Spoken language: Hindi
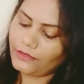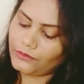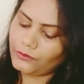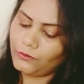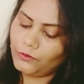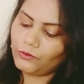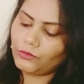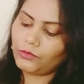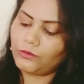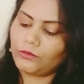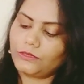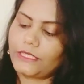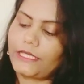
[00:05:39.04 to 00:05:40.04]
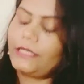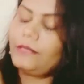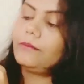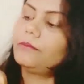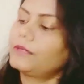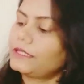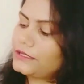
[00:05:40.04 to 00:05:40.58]
स्मूथ हो जाए
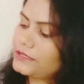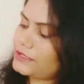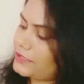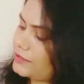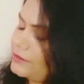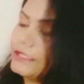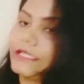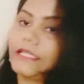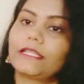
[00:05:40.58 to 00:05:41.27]
बट स्टिल